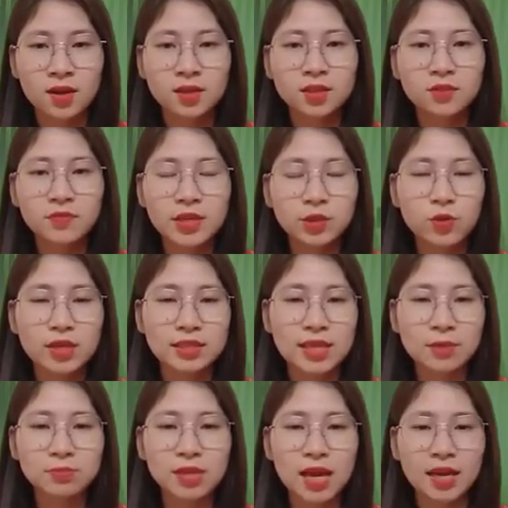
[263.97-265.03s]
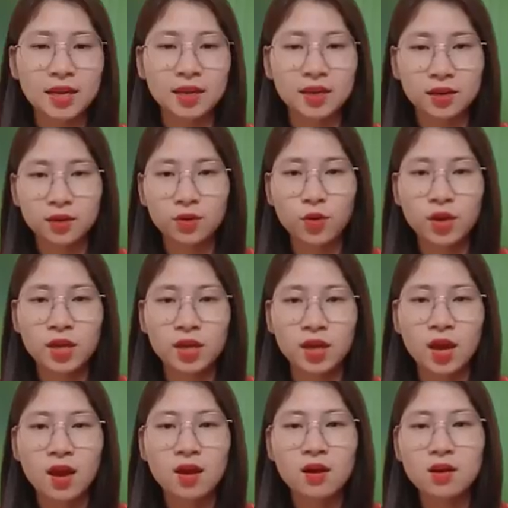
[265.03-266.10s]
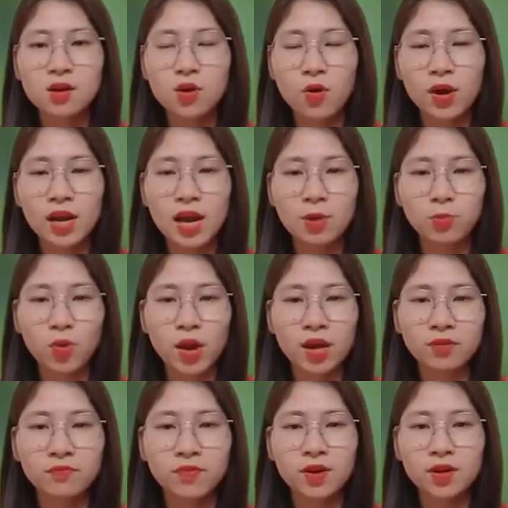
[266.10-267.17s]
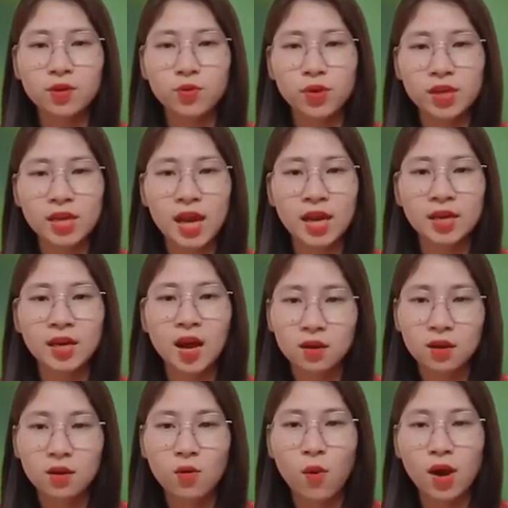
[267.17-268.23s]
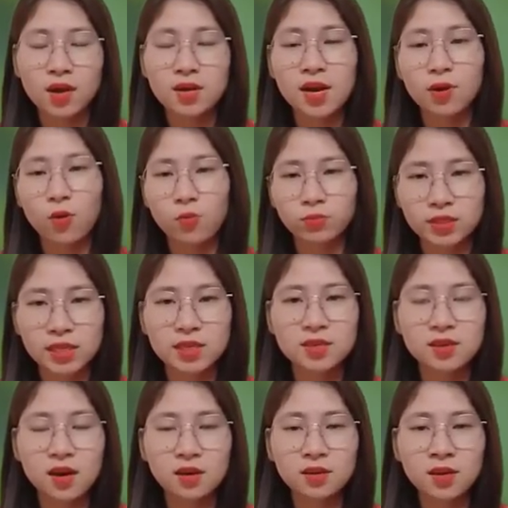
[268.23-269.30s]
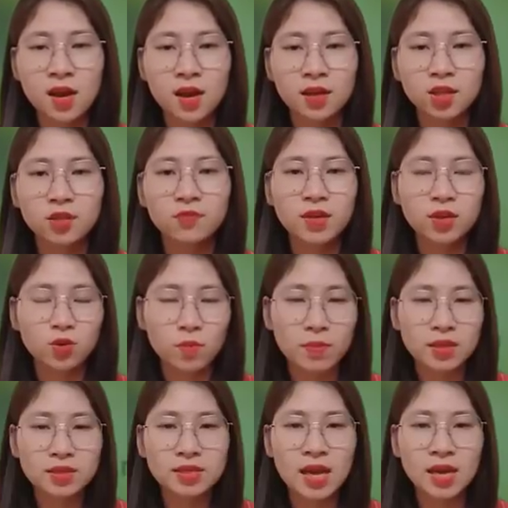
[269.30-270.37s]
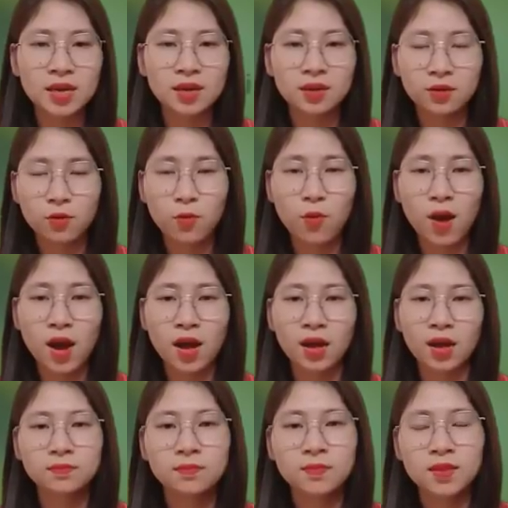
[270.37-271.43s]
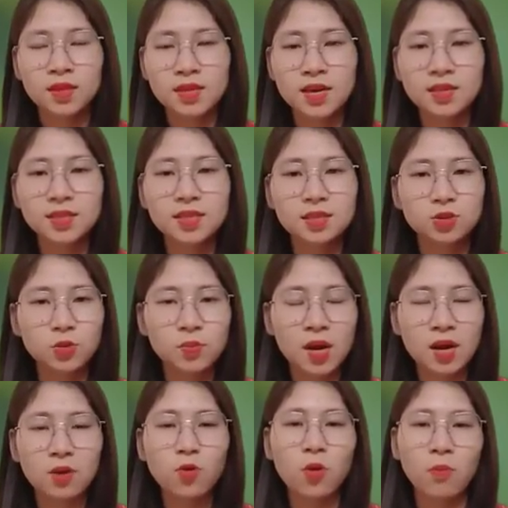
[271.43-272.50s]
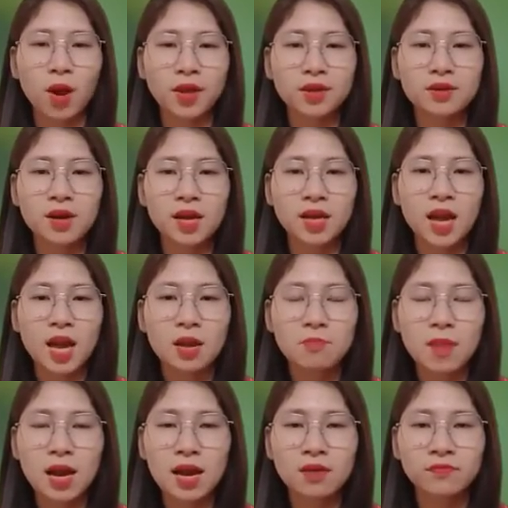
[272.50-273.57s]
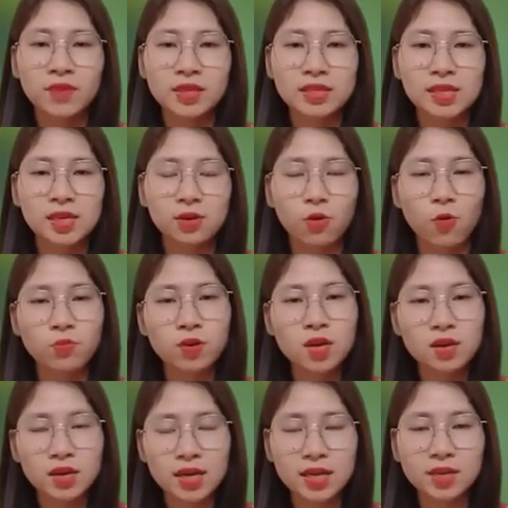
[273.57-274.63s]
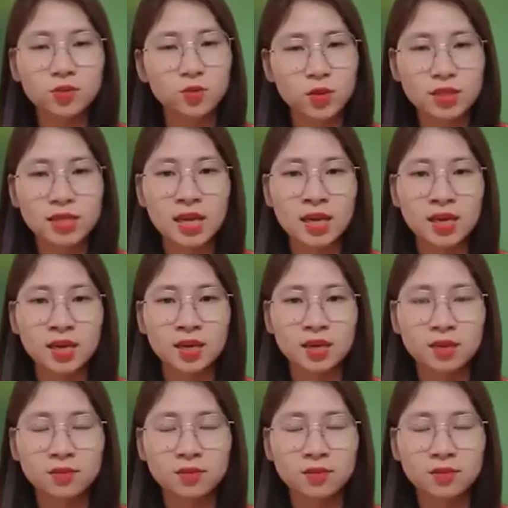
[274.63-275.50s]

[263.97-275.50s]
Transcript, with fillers: Tử vi tuổi Giáp Dần, thủy, có cơ hội làm quen với quý nhân hoặc người cùng chí hướng. Tử vi tuổi Bính Dần, hỏa, nhờ sự giúp đỡ của mọi người, bạn làm việc gì cũng cực kỳ suôn sẻ.